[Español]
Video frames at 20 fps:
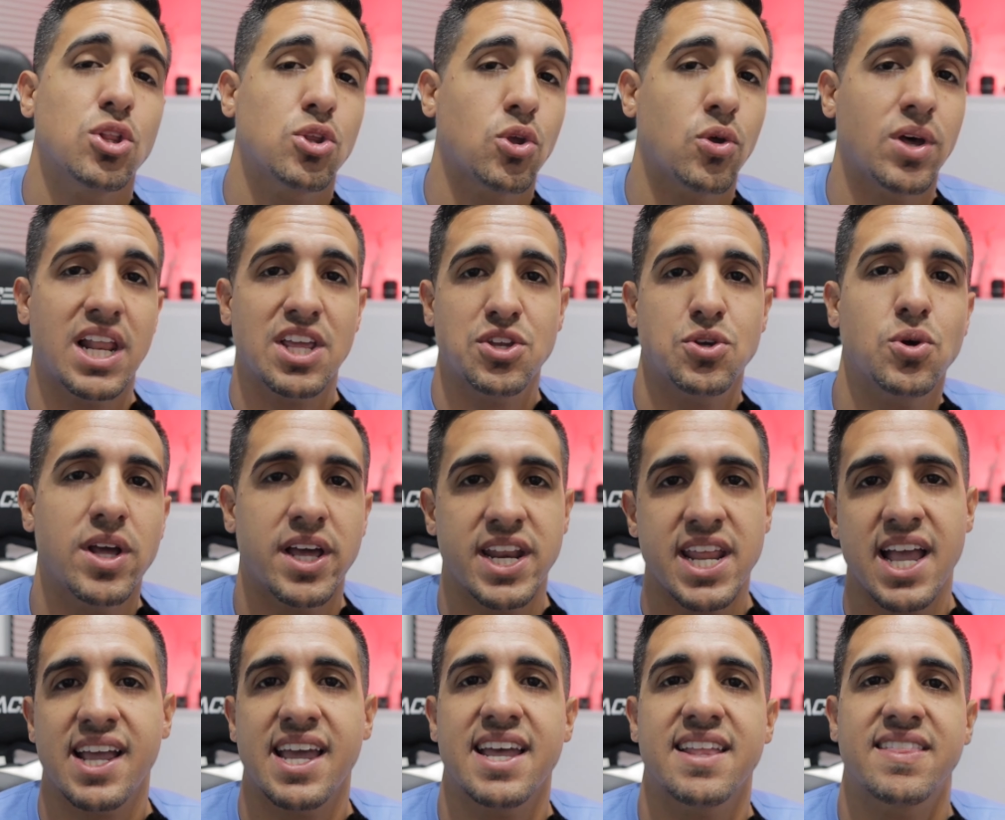todas las
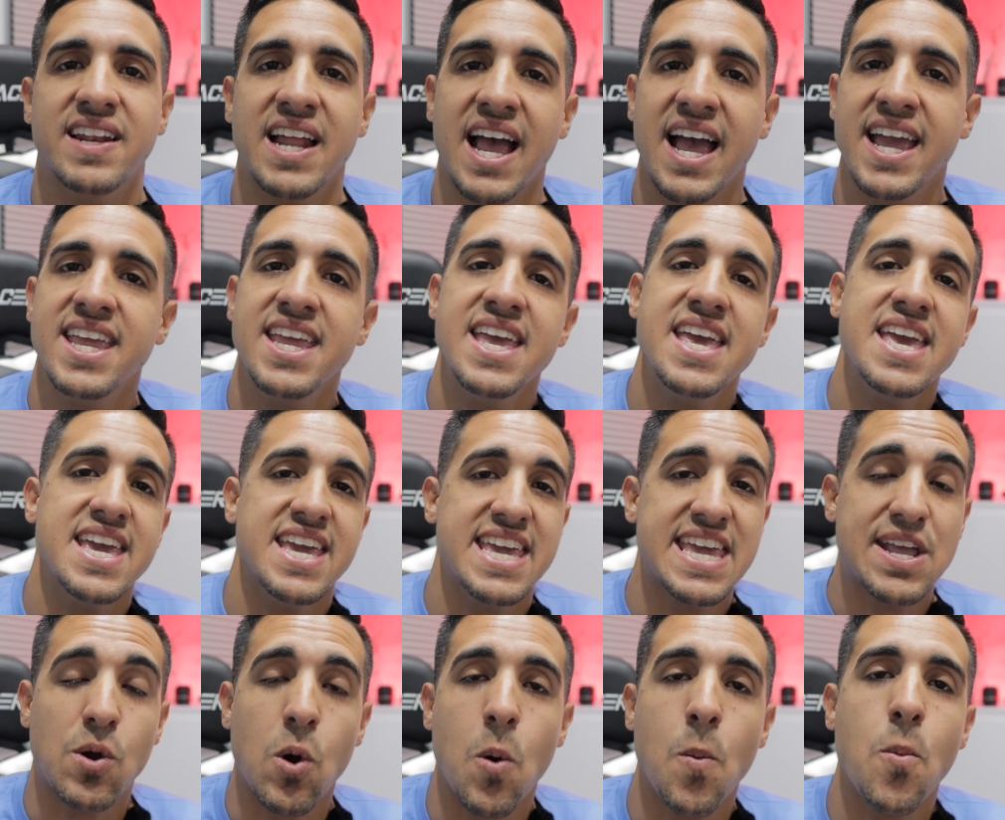chulerías que trae
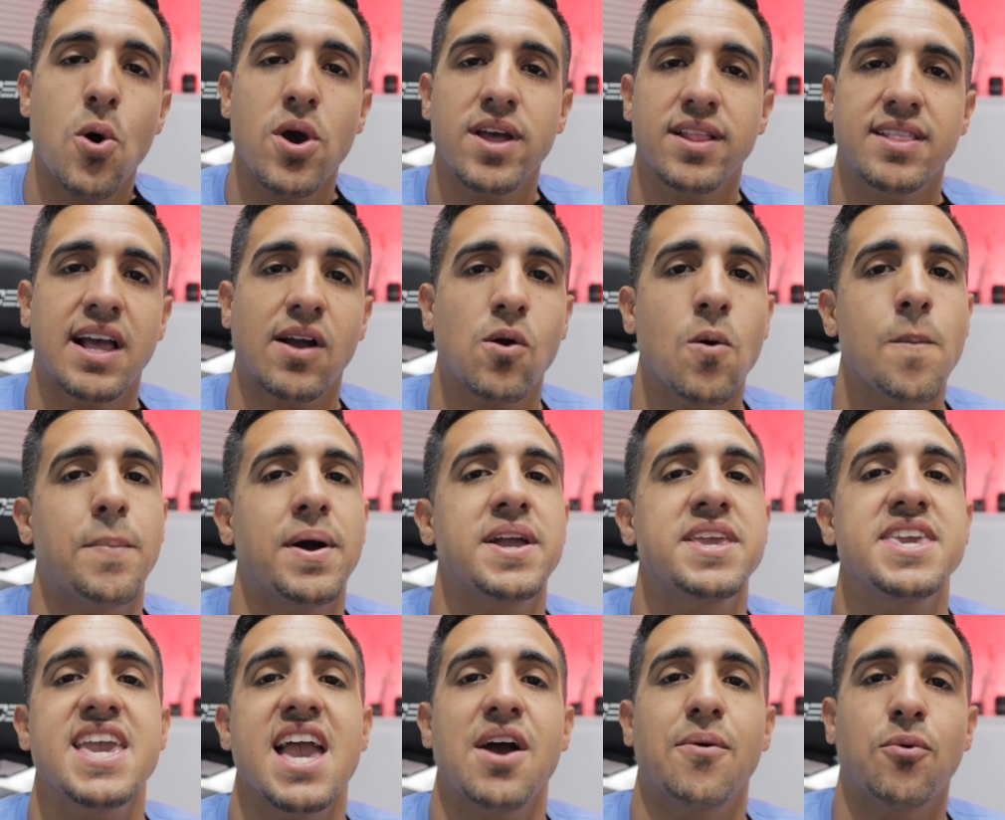y cómo esta
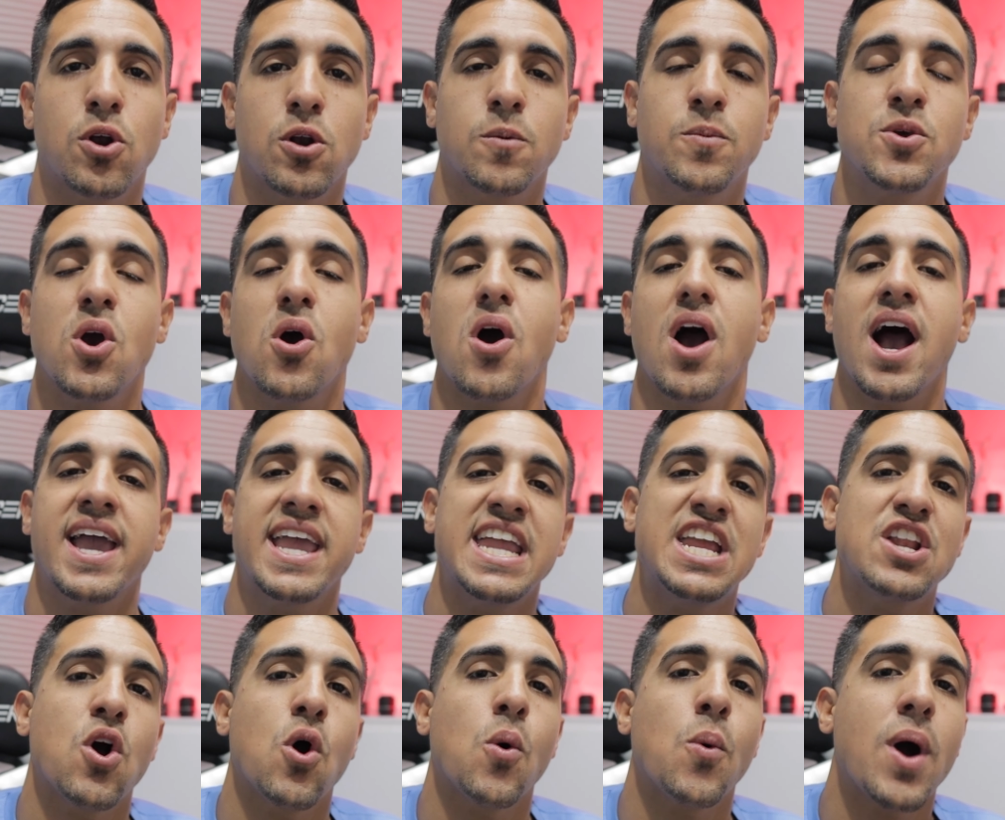compañía volvió a
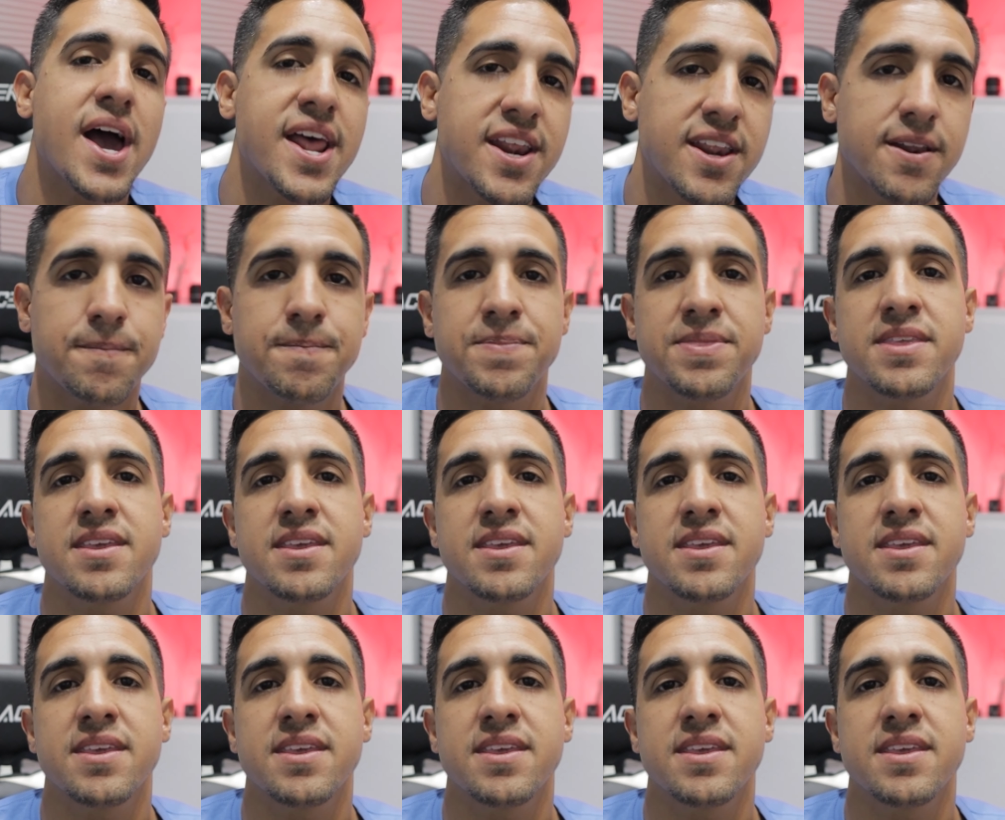innovar